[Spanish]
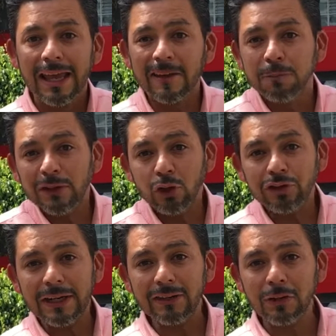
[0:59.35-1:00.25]
expuestos a
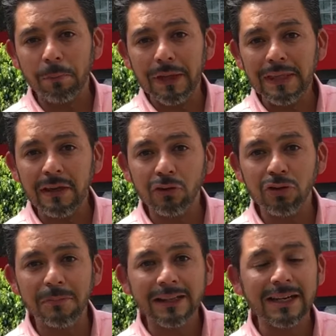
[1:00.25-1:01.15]
ser atropellados
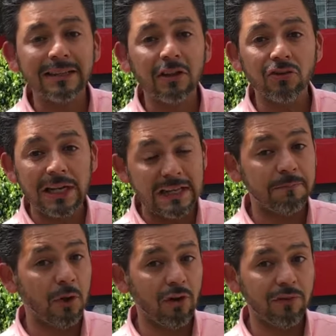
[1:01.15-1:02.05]
y maltratados de las
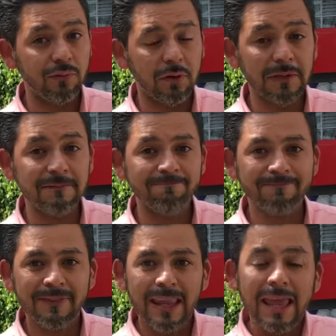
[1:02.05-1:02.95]
peores formas.
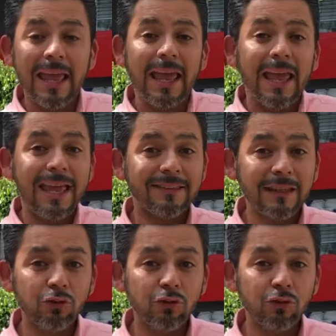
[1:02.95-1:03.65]
Esta